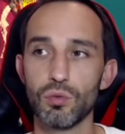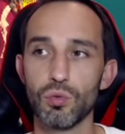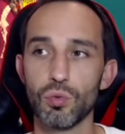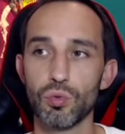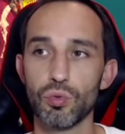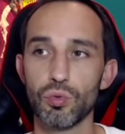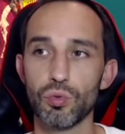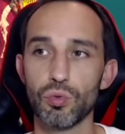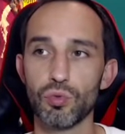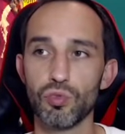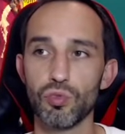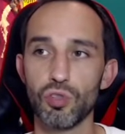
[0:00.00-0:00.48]

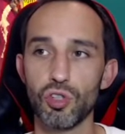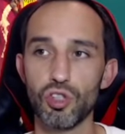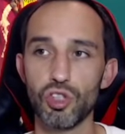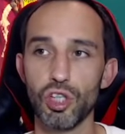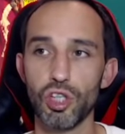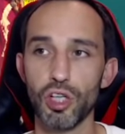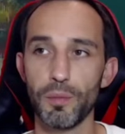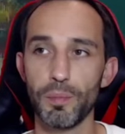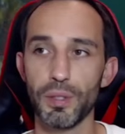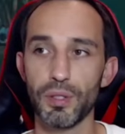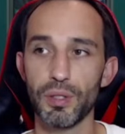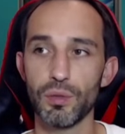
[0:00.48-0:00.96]
Donc euh, ça, je
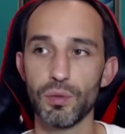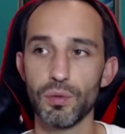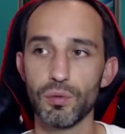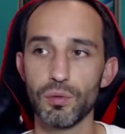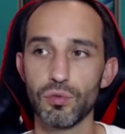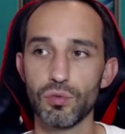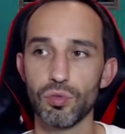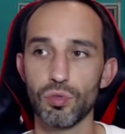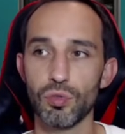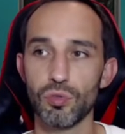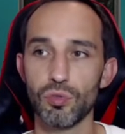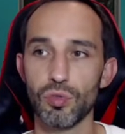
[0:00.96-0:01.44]
dirais pas non.
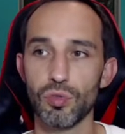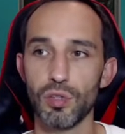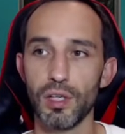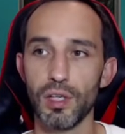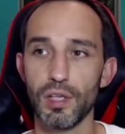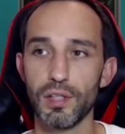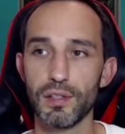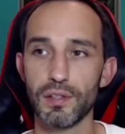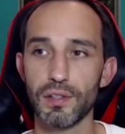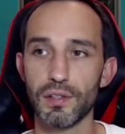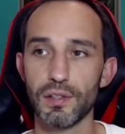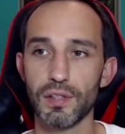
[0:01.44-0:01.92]
Sur
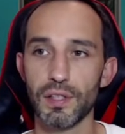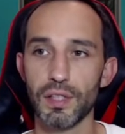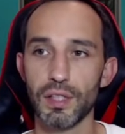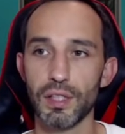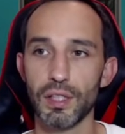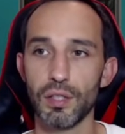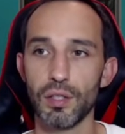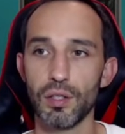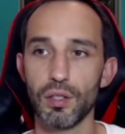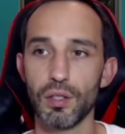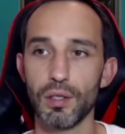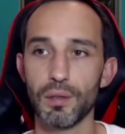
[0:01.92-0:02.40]
cela, ça
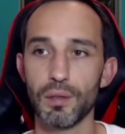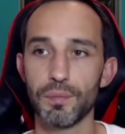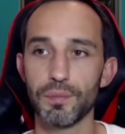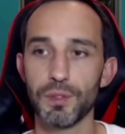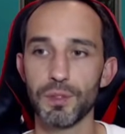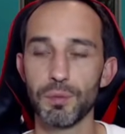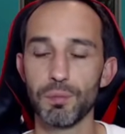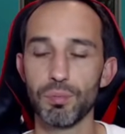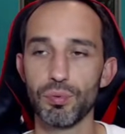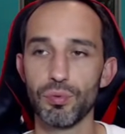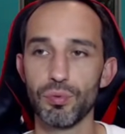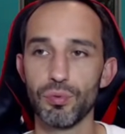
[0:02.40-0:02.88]
serait un
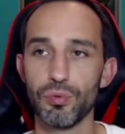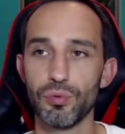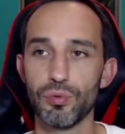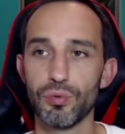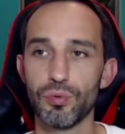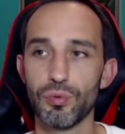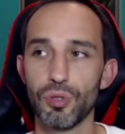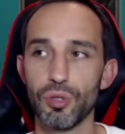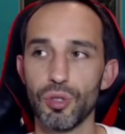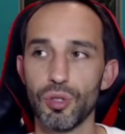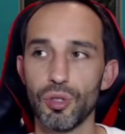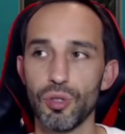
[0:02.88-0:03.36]
petit
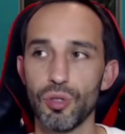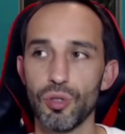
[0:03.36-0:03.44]
plus.